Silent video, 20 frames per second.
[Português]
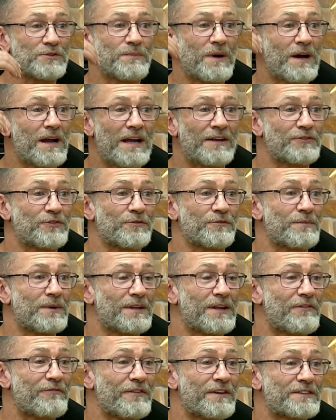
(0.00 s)
barato eu
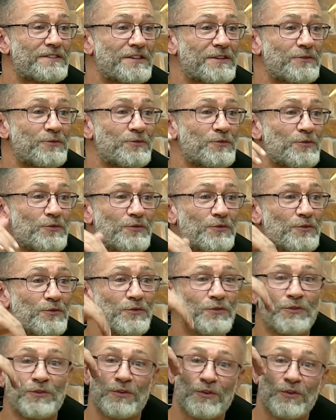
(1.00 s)
mandar fazer no,